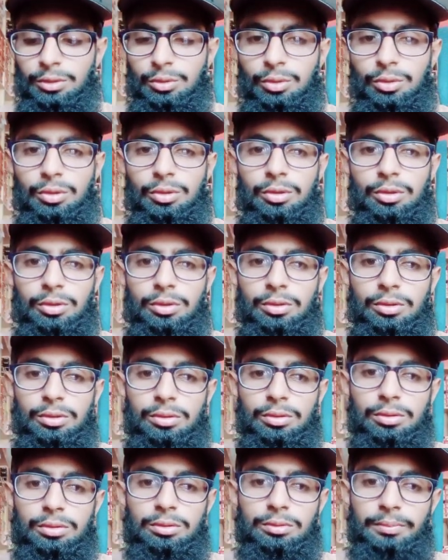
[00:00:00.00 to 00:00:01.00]
तो
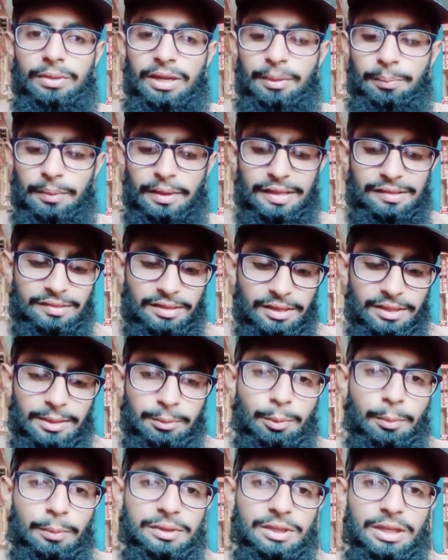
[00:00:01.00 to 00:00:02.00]
मैंने प्राइस रेंज
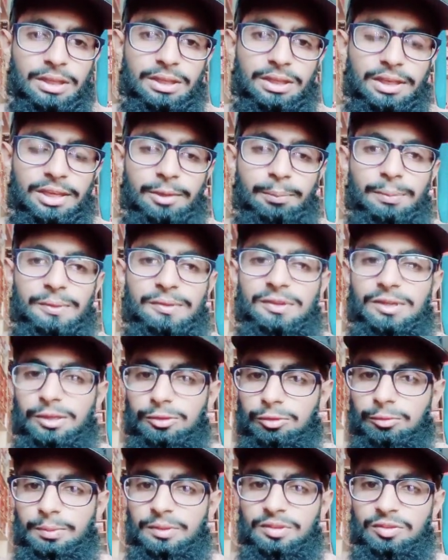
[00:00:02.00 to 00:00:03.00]
आपको बता दी है
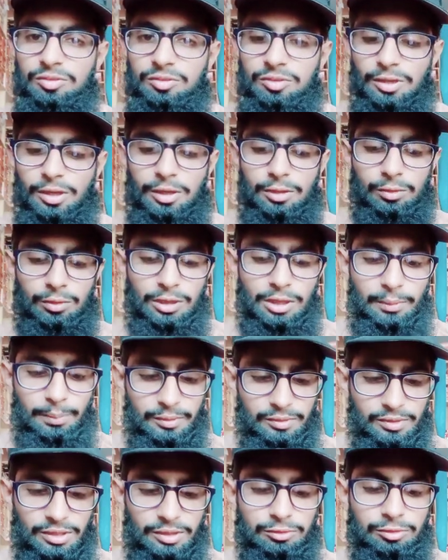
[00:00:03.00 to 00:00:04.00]
पचास रुपये से स्टार्ट हो रहे हैं
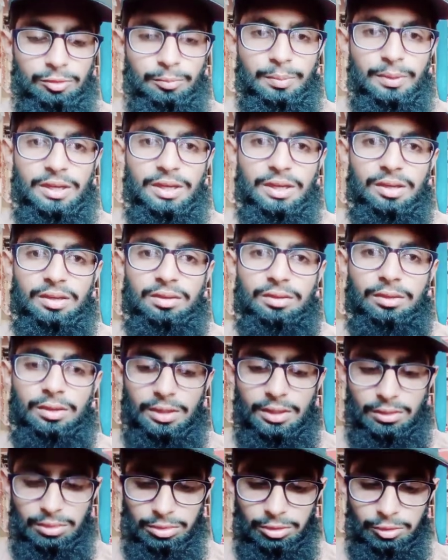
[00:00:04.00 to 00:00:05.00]
पचास रुपये
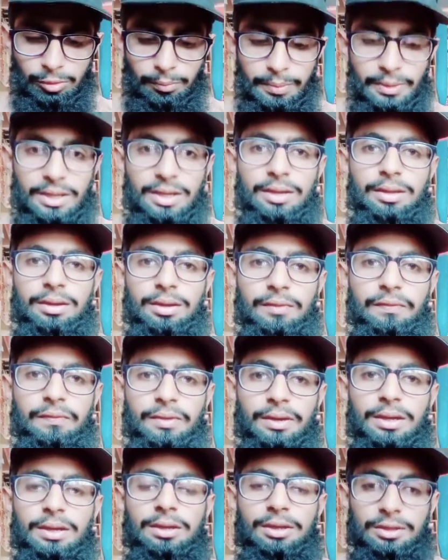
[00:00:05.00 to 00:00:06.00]
अस्सी रुपये
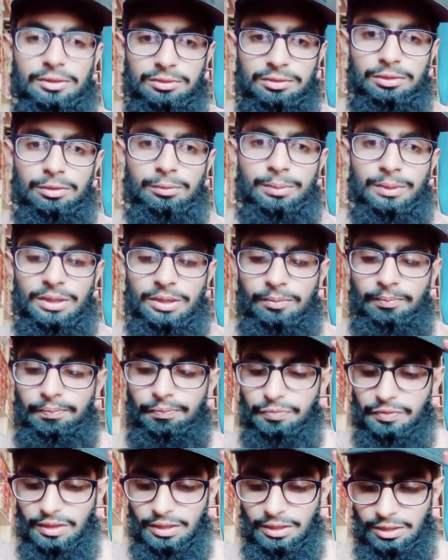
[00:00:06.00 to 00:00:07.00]
लिफान का अस्सी रुपये
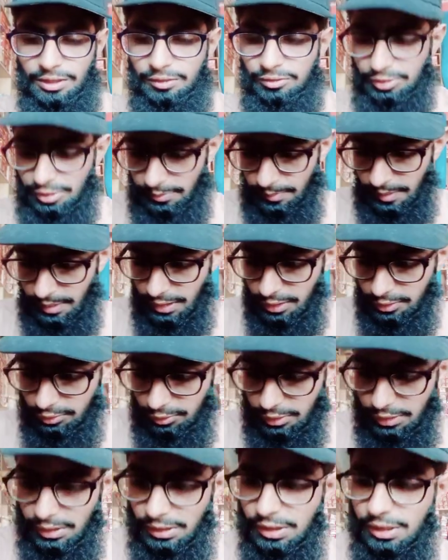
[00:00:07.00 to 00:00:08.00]
इसके बाद
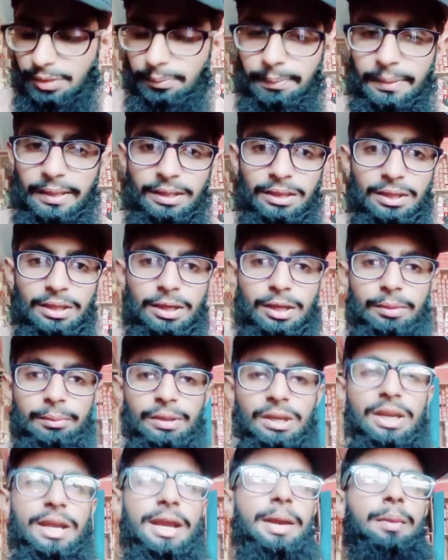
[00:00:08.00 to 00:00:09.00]
जो है ना पैंथर का
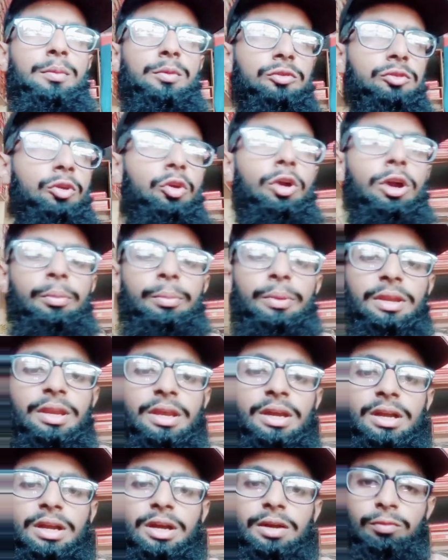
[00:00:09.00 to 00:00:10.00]
मिल जाएगा वो सौ का मिल
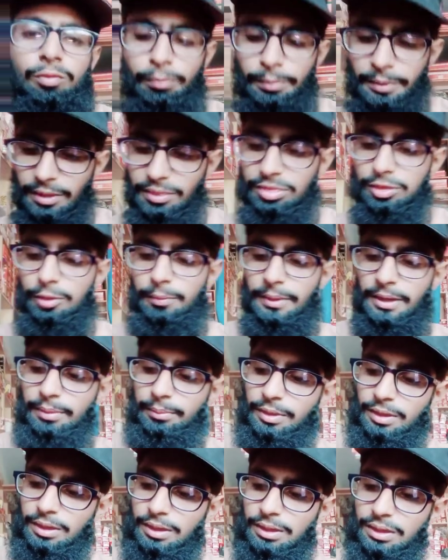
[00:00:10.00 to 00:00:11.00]
जाएगा वो भी अस्सी रुपये का
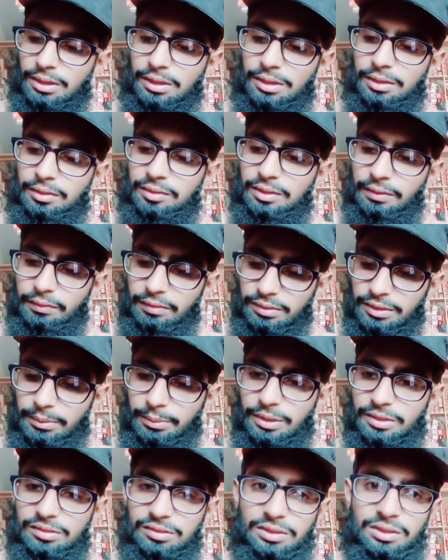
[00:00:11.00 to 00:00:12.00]
मिल जाएगा सर्विस का
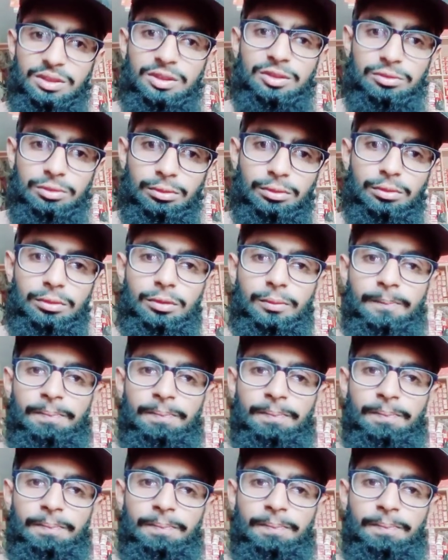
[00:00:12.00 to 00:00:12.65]
भी अस्सी सौ